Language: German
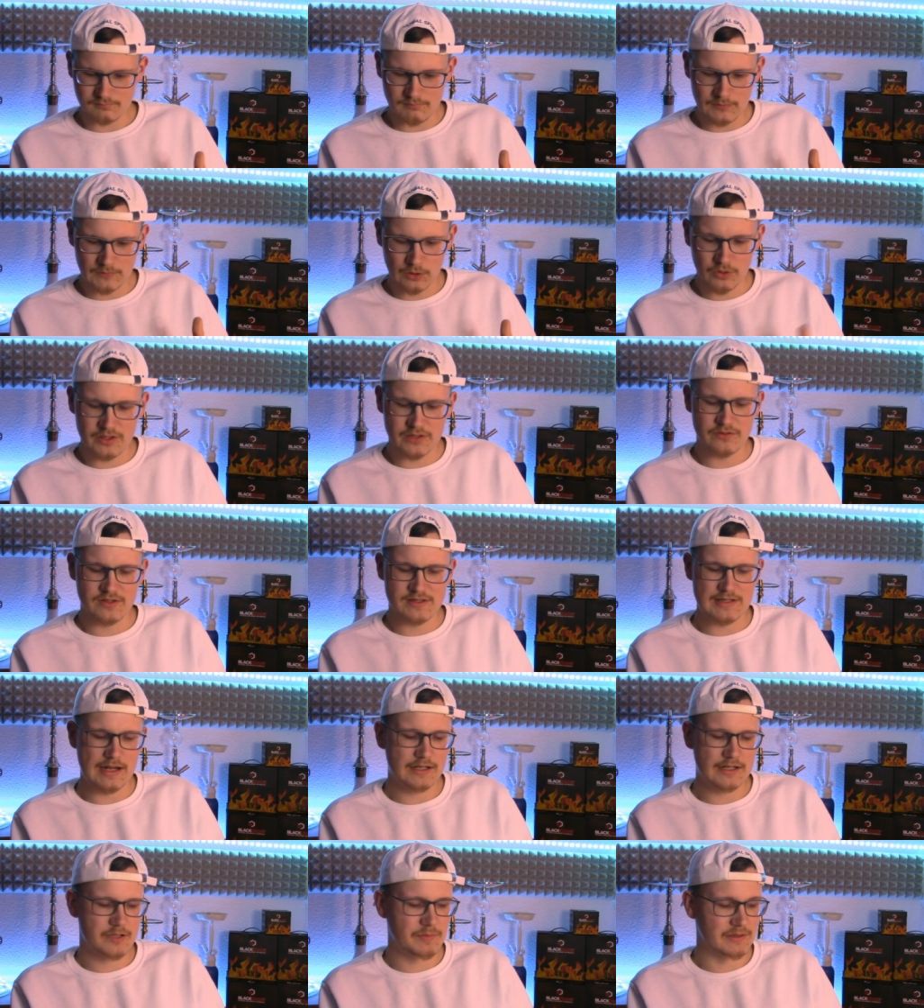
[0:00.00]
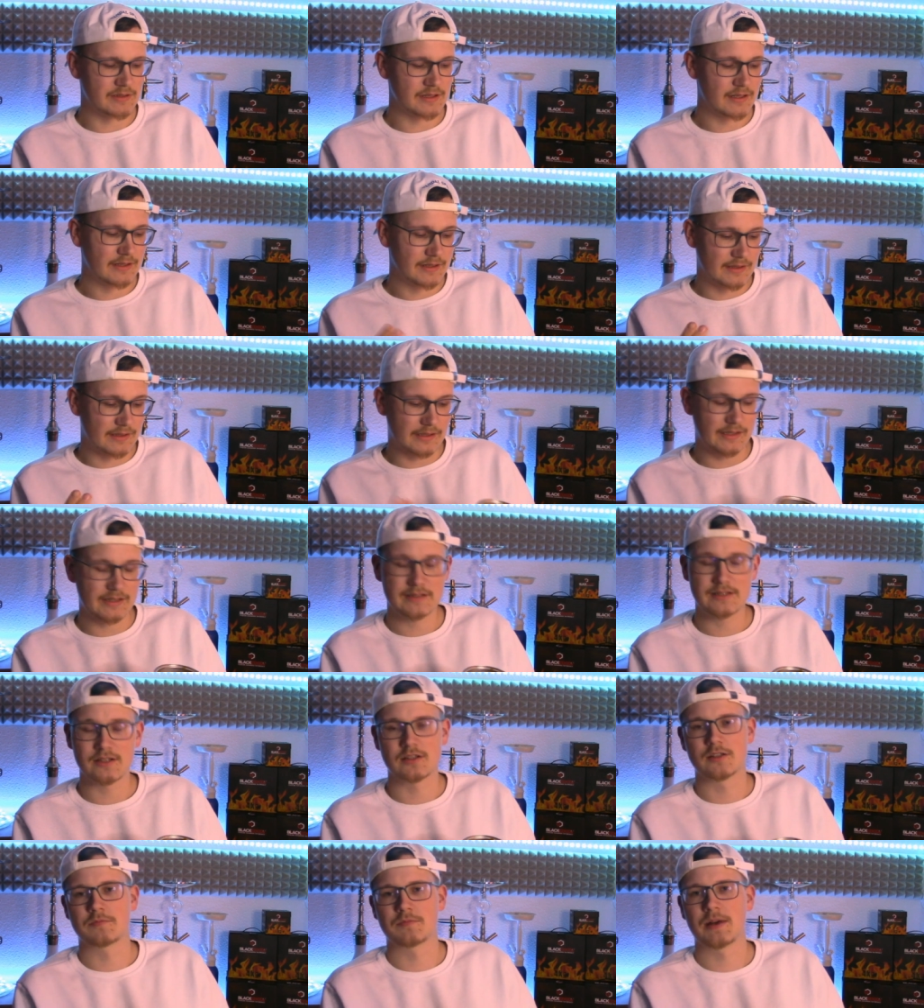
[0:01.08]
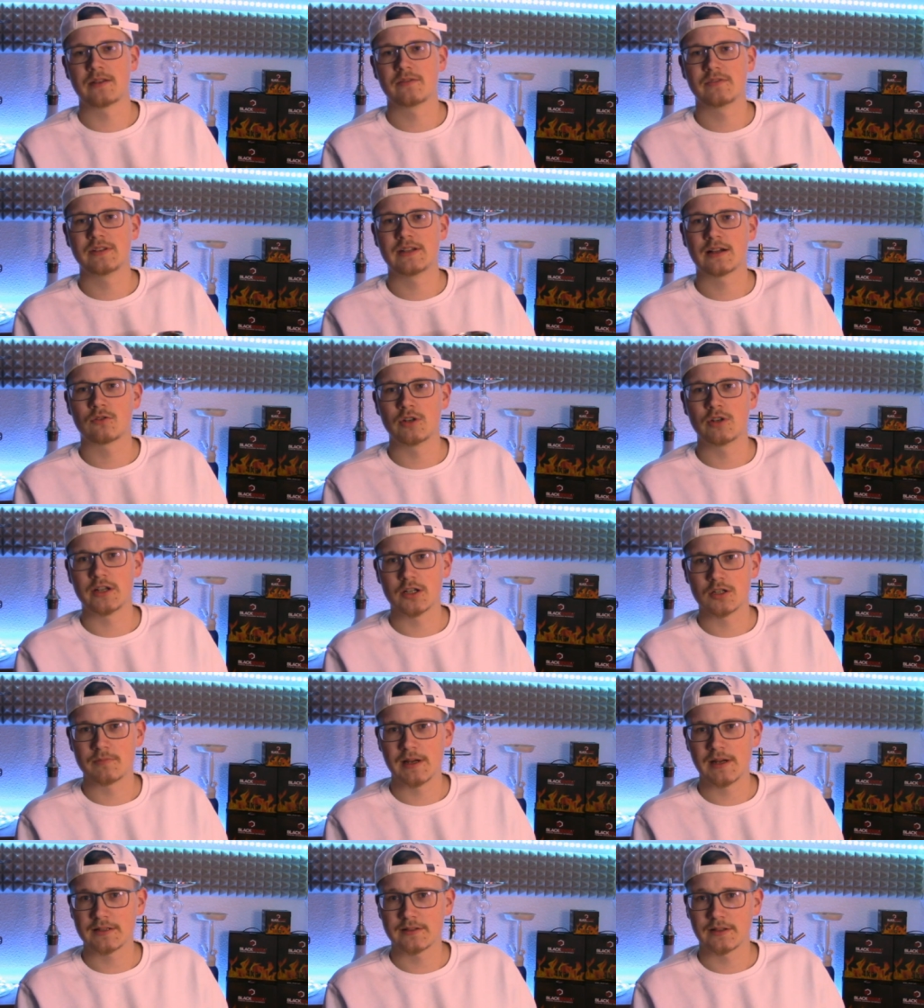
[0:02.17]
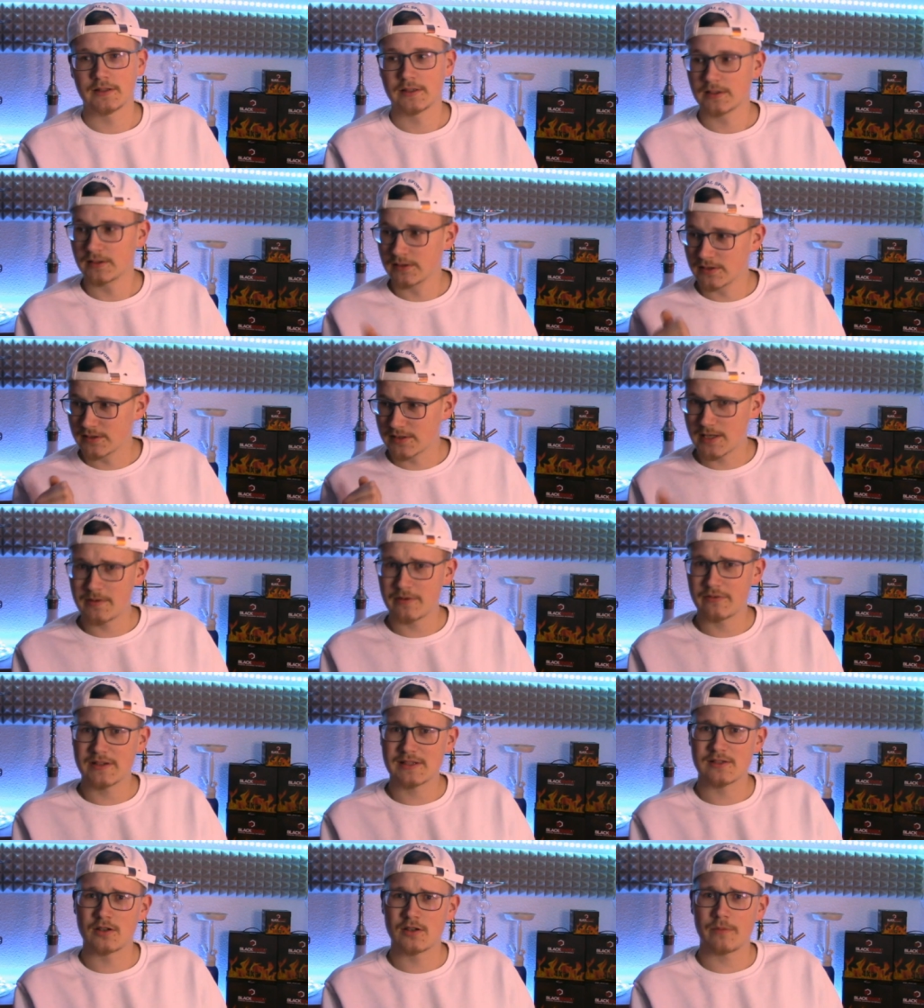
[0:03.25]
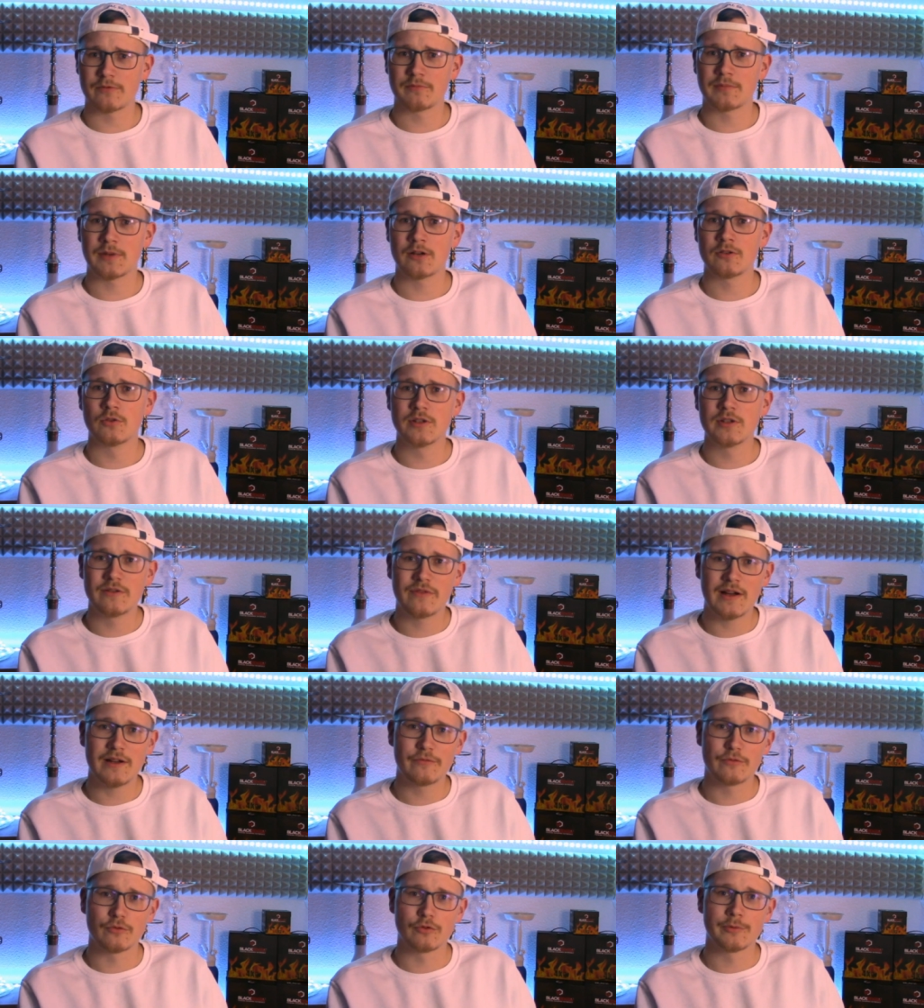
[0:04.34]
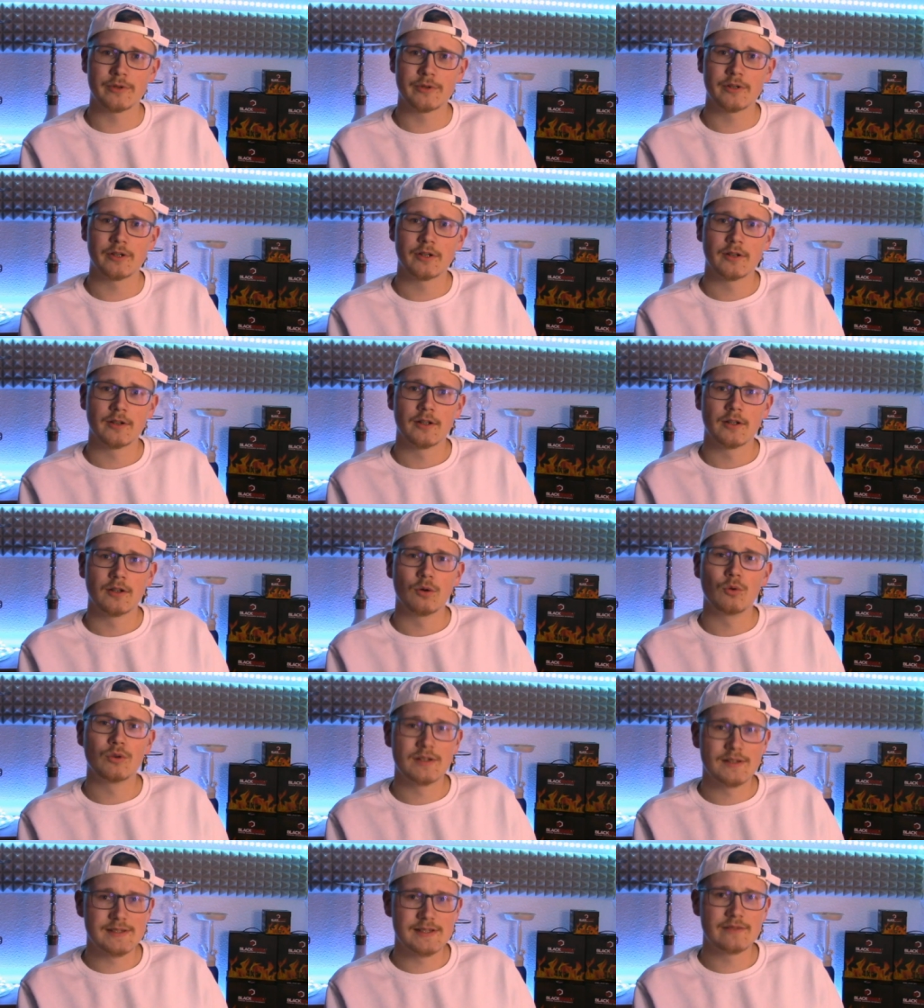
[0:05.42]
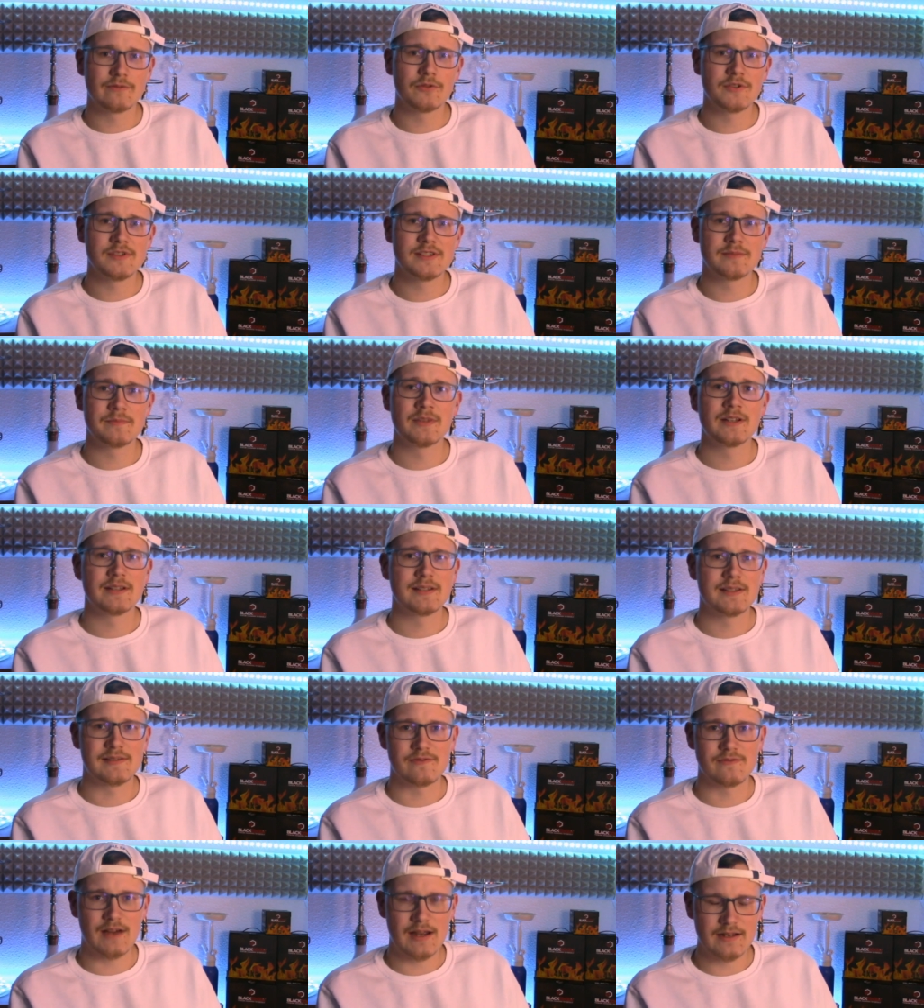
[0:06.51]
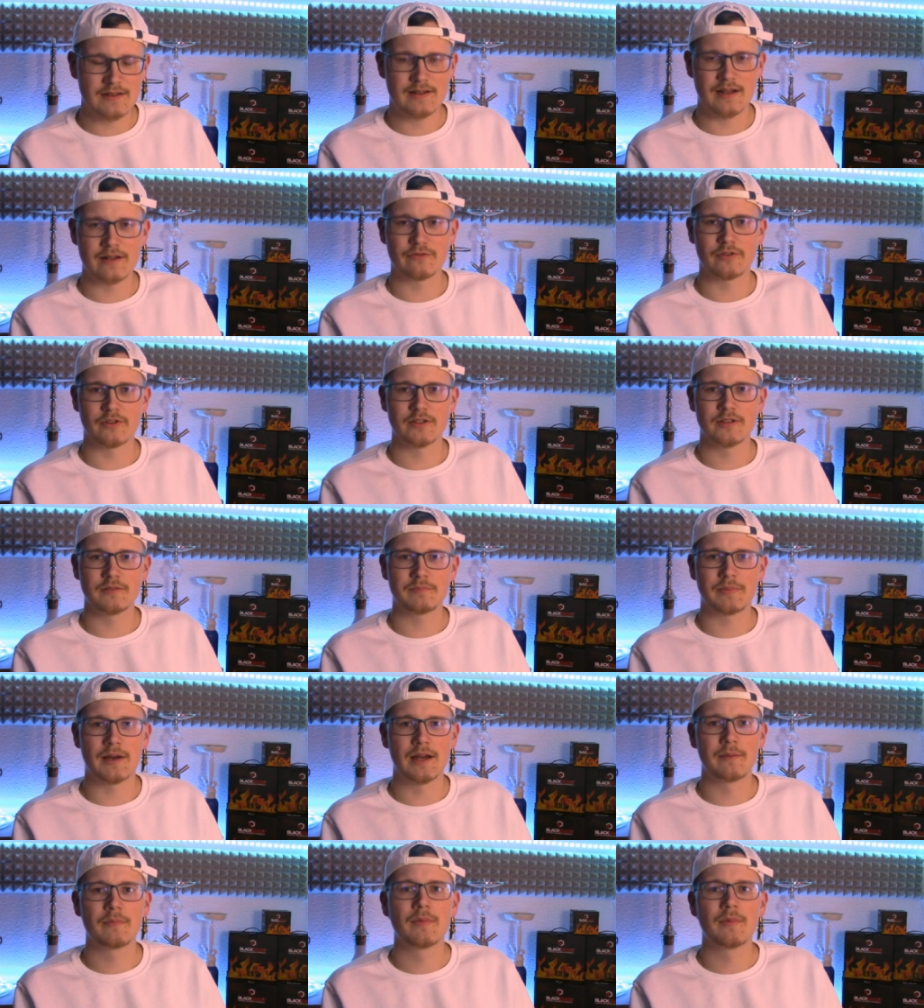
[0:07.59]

Und ich würde sagen, ich bin richtig gespannt, wie der Kollege schmeckt. Ich gehe mir fix ein Köpfchen bauen, hole die Pfeife rüber und dann sehen wir uns im zweiten Teil, Freunde, beim